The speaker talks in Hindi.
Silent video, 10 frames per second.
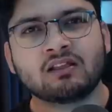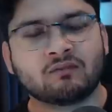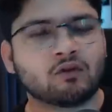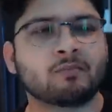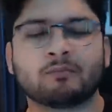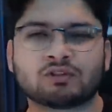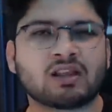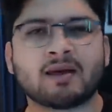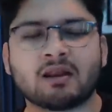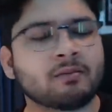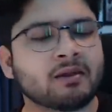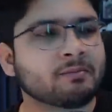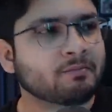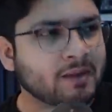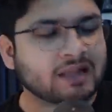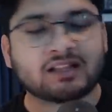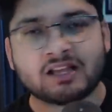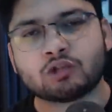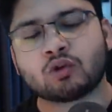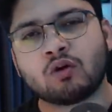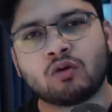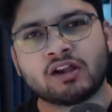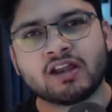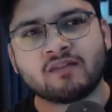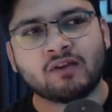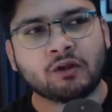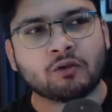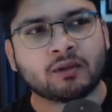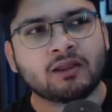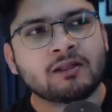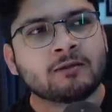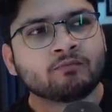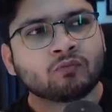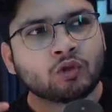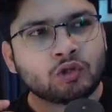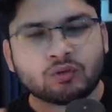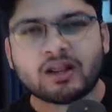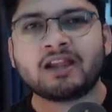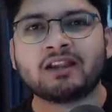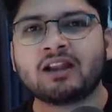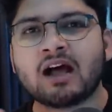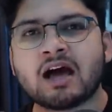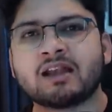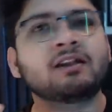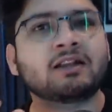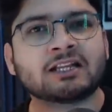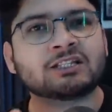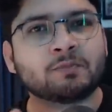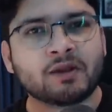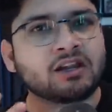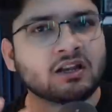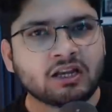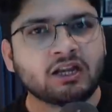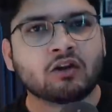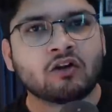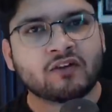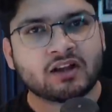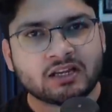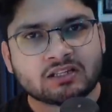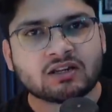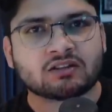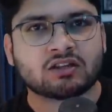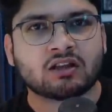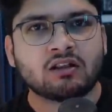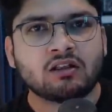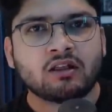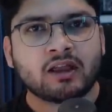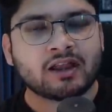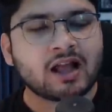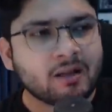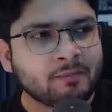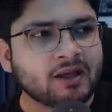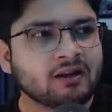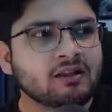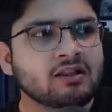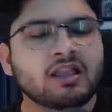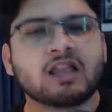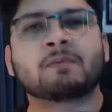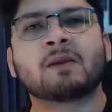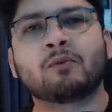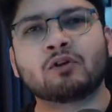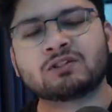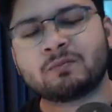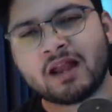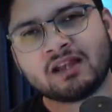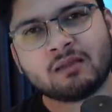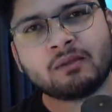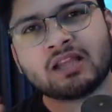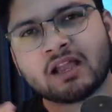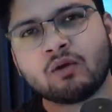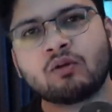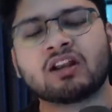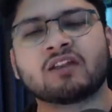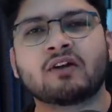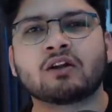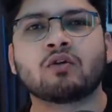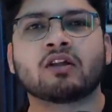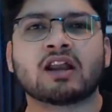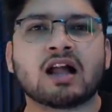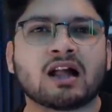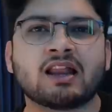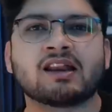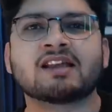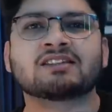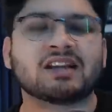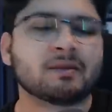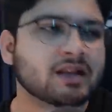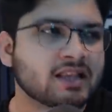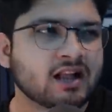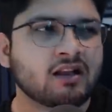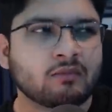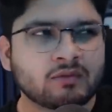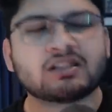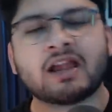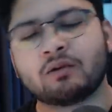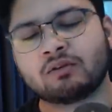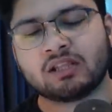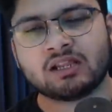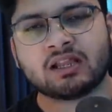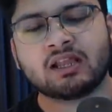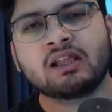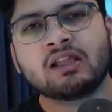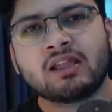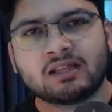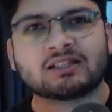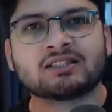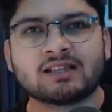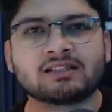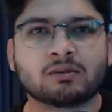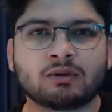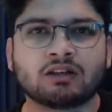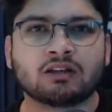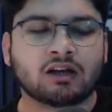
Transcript: वो उसके बारे में एक बात कर ही चुका हूँ ऑलरेडी एक वीडियो में तो यूनाइटेड आर इन डेस्परेट नीड ऑफ अ रीस्ट्रक्चर एंड यहाँ पर एक प्रपोज प्लान ये भी था कि ओल्ड ट्रेफर्ड को गिरा कर एक नया स्टेडियम बनाया जाएगा विच आई डोंट थिंक इज़ अ सेंसिबल